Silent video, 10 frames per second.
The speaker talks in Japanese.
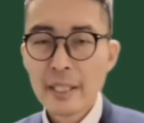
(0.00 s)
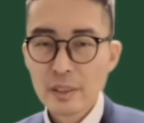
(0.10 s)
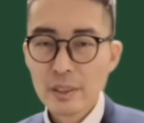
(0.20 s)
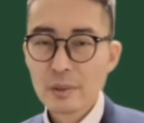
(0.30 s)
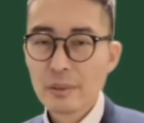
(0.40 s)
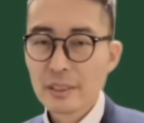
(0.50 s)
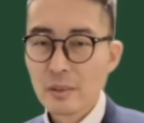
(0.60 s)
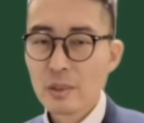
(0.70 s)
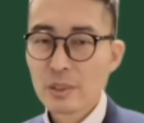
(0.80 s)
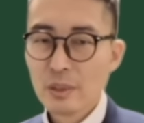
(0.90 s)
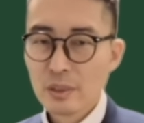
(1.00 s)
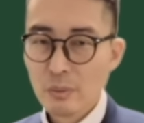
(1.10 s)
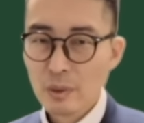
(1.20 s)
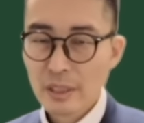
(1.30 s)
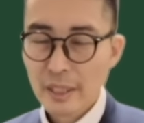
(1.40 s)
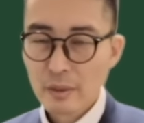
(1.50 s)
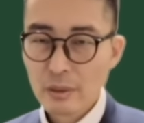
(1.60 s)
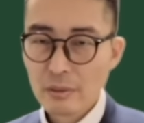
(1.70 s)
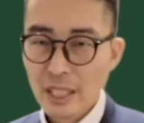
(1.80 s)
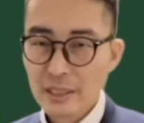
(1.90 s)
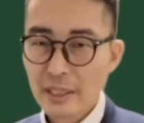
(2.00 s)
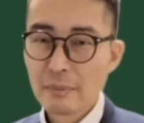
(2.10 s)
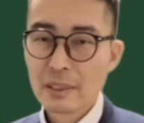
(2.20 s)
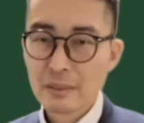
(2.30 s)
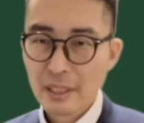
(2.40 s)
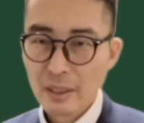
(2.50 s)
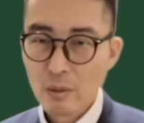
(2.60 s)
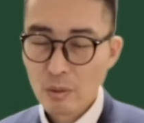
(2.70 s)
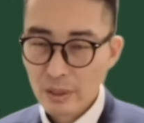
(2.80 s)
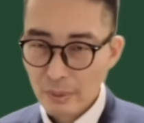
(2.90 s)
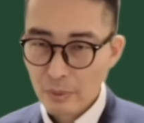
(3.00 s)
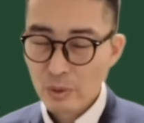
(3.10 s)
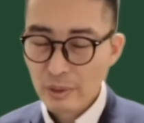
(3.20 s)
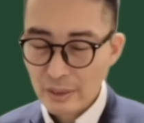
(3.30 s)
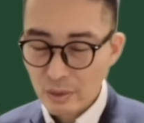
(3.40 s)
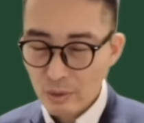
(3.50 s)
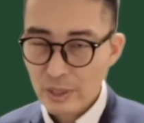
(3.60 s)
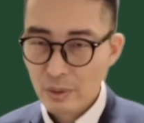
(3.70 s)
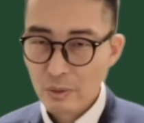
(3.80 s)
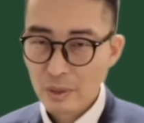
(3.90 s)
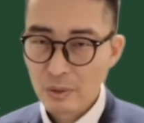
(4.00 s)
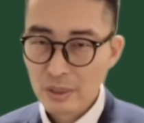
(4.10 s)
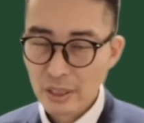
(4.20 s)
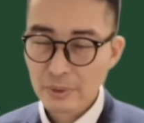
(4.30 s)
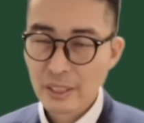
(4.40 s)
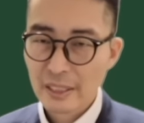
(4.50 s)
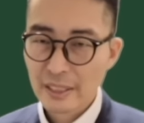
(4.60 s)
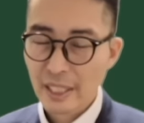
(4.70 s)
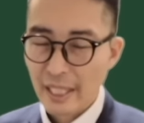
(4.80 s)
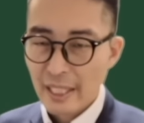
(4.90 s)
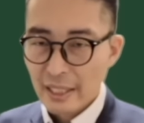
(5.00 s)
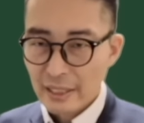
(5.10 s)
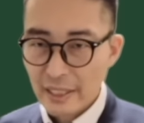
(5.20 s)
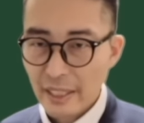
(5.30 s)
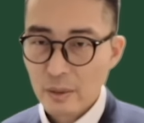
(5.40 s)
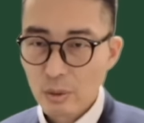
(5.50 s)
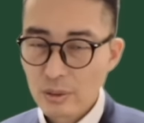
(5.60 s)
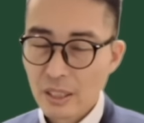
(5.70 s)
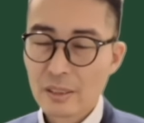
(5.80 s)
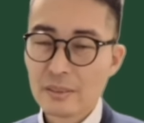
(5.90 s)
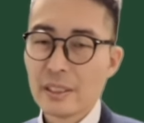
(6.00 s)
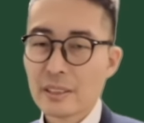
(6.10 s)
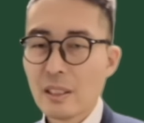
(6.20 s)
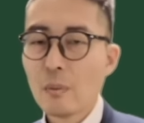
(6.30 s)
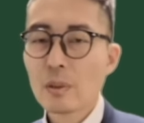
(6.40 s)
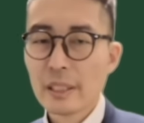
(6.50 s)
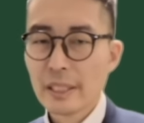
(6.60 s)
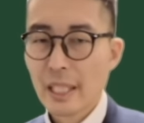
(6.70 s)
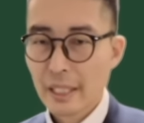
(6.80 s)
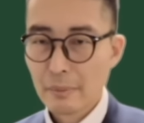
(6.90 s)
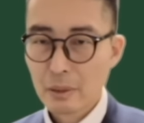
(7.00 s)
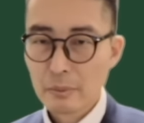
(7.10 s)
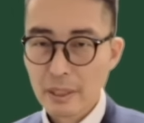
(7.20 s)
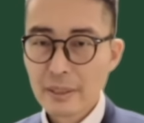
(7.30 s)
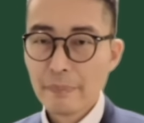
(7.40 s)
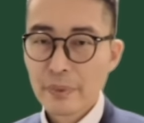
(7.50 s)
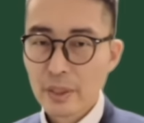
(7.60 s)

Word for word: ということでですね、農地法の問題どんどん出していきますので、ここでもとにかく農地法は得意分野にしていってん取るんだっていうふうにですね、思っていただければと思います。